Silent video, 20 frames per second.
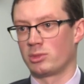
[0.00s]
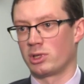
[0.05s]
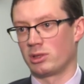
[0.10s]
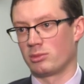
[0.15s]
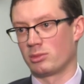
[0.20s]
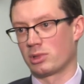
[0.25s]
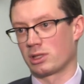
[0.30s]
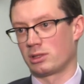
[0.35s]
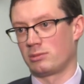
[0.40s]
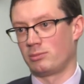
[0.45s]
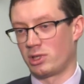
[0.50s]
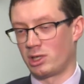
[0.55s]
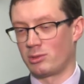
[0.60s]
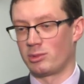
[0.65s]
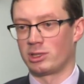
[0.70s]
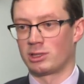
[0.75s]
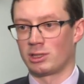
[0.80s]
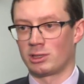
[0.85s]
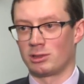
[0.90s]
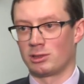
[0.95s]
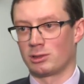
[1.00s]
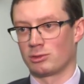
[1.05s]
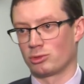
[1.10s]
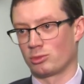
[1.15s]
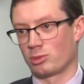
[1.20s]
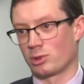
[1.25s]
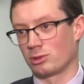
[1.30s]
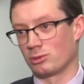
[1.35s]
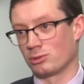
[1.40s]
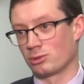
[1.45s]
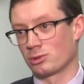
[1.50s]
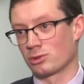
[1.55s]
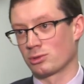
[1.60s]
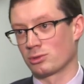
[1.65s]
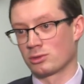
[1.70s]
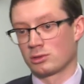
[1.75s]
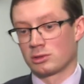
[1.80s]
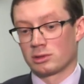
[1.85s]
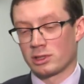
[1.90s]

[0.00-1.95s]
приобретать данную продукцию.